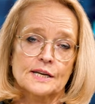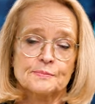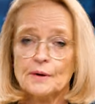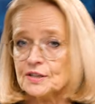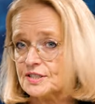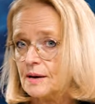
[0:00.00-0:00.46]

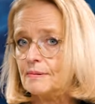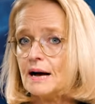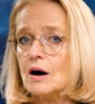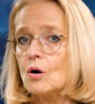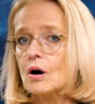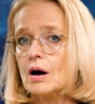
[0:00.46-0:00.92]
Ich möchte
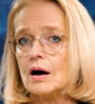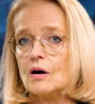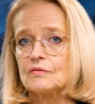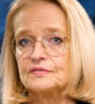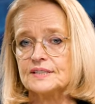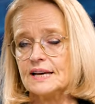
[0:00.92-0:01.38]
aber auch
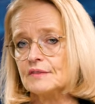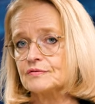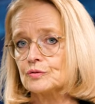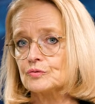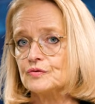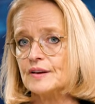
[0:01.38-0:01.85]
auf die
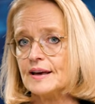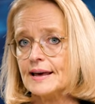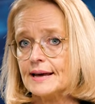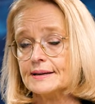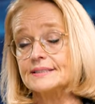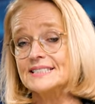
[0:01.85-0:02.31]

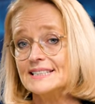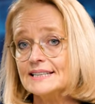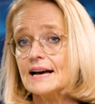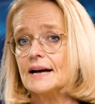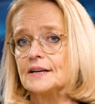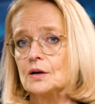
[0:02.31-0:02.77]
FW
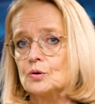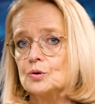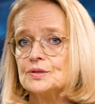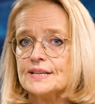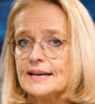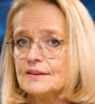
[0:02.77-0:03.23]
die
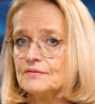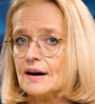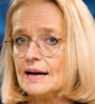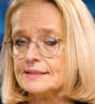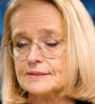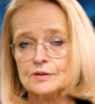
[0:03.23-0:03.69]
Analyse
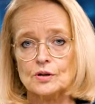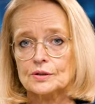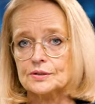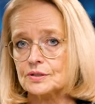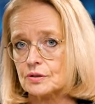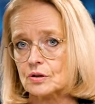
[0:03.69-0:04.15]
hinweisen.
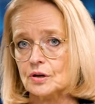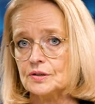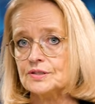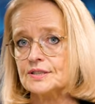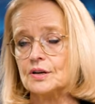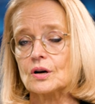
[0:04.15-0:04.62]
Dort
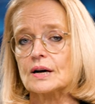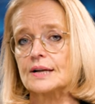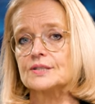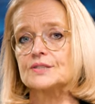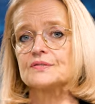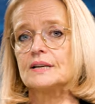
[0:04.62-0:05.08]
können Sie noch
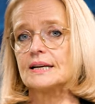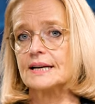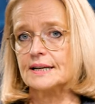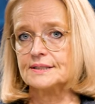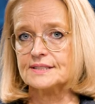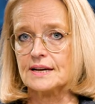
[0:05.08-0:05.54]
ganz viele
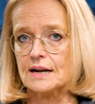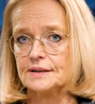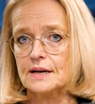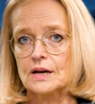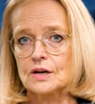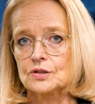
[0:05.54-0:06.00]

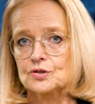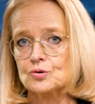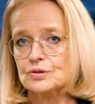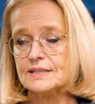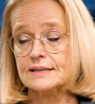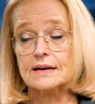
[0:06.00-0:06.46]
Kennzahlen
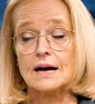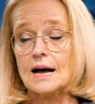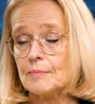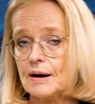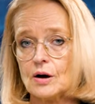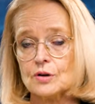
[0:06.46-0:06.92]
zu Sika,
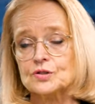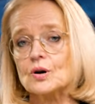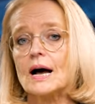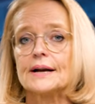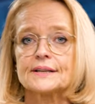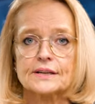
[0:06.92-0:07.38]
aber auch
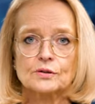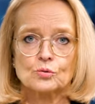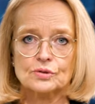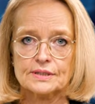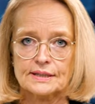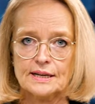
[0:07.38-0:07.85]
zu anderen
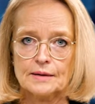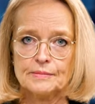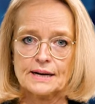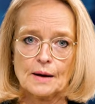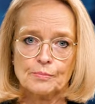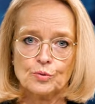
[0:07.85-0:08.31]

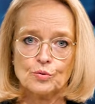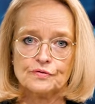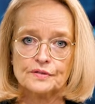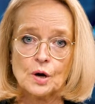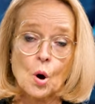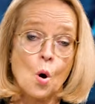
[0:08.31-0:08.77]
Unternehmen
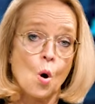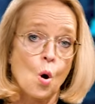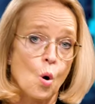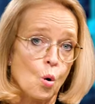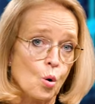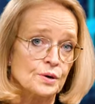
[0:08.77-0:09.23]
abrufen.
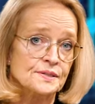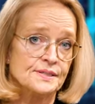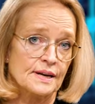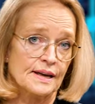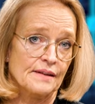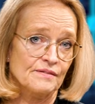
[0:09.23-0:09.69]

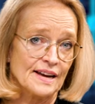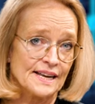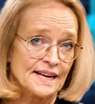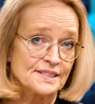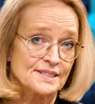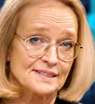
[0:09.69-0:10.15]
Und
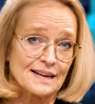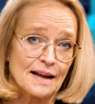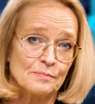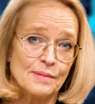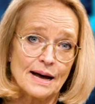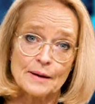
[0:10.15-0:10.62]
wer jetzt
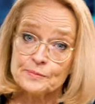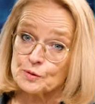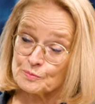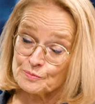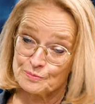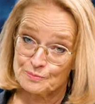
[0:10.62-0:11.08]
dran
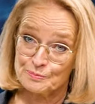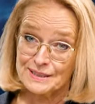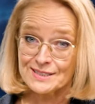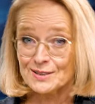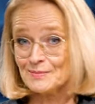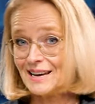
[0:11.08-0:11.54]
bleibt,
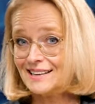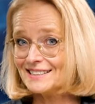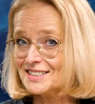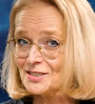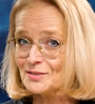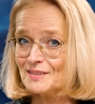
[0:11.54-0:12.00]
bis zum
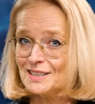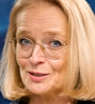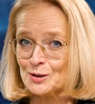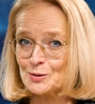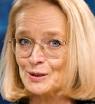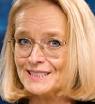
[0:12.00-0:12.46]
Ende des
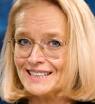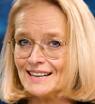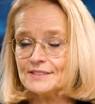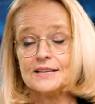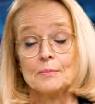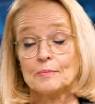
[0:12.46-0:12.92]
Videos
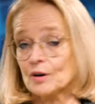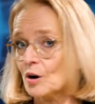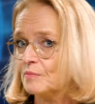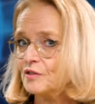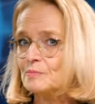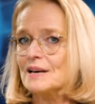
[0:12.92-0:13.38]
durchhält, der
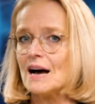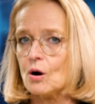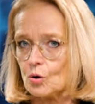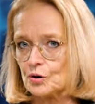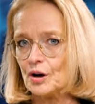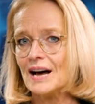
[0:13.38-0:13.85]
bekommt von
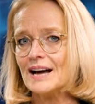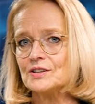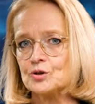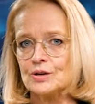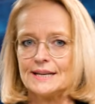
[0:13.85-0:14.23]
mir auch noch einen